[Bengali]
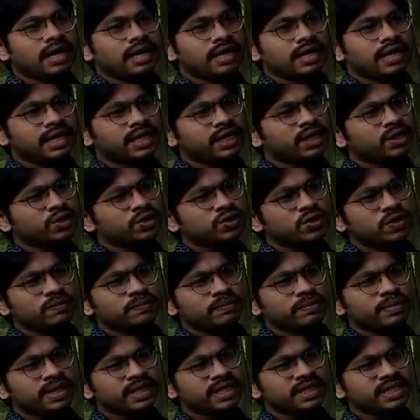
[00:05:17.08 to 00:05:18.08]
লেখক
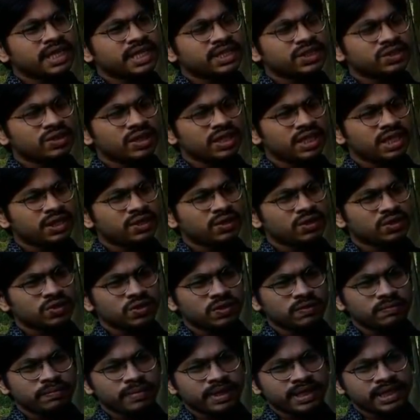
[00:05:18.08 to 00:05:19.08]
সম্মানী আসলে লেখক
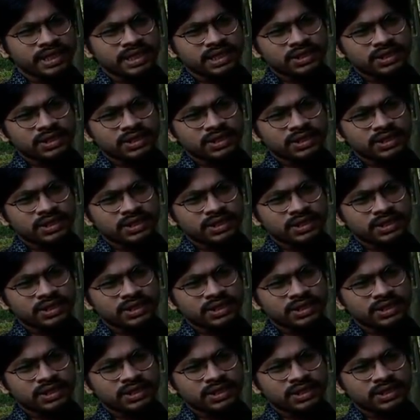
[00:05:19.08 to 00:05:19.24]
সম্মানী